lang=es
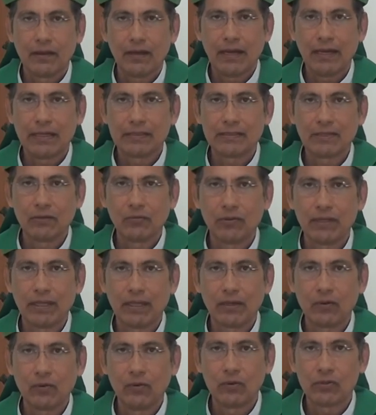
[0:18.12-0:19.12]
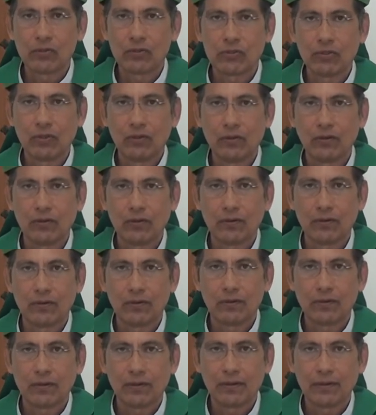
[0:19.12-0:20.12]
hace un discurso
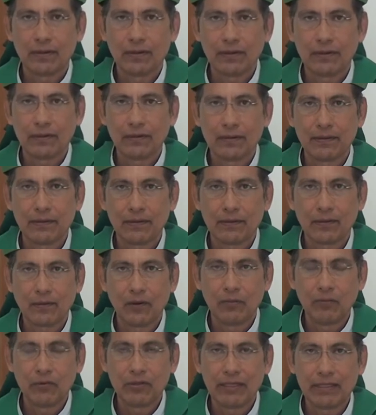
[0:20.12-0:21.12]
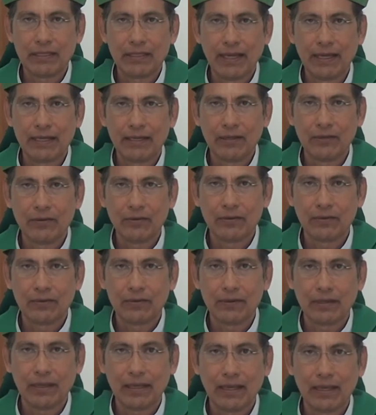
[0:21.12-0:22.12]
comunitario,
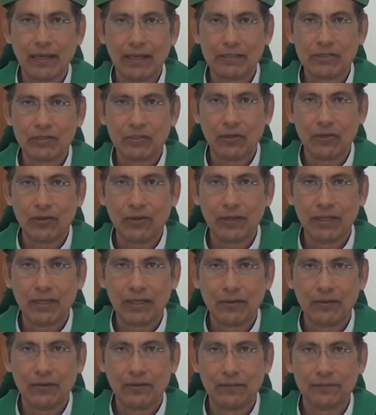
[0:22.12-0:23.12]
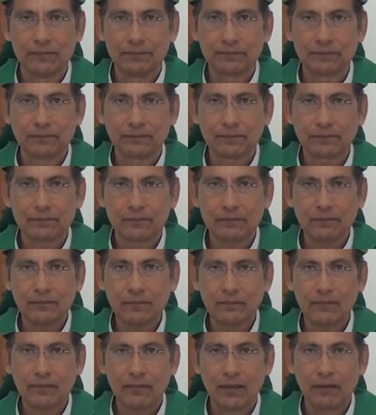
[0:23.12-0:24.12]
eclesiológico,
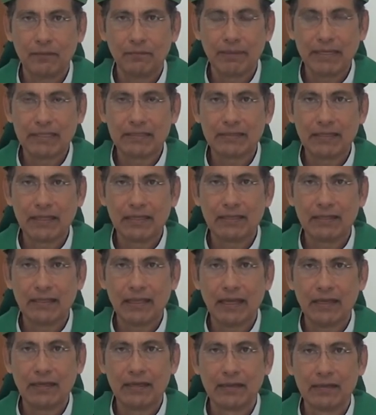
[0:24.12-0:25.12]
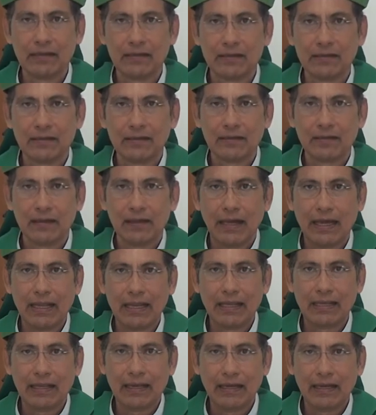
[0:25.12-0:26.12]
presenta a
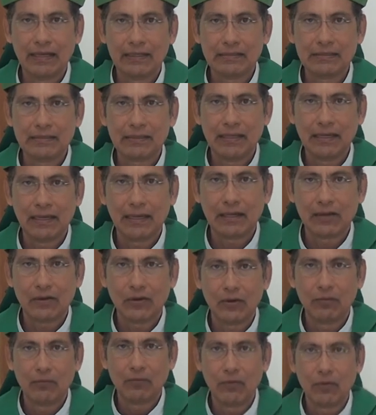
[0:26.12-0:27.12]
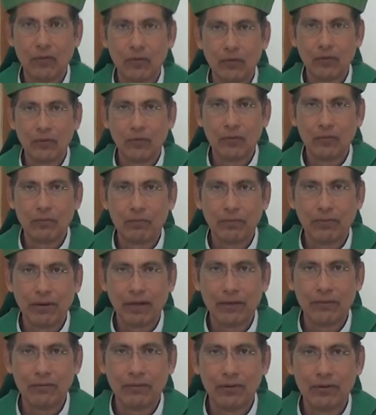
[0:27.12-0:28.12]
la iglesia como un
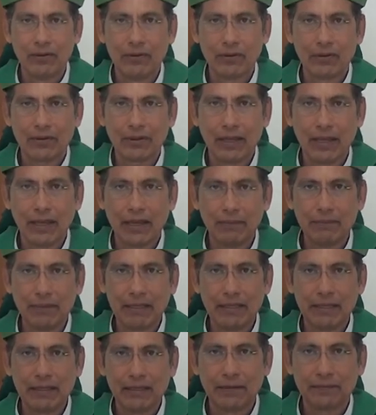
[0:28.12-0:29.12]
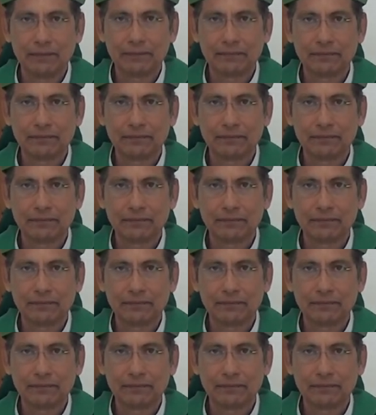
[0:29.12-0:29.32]
pueblo que camina,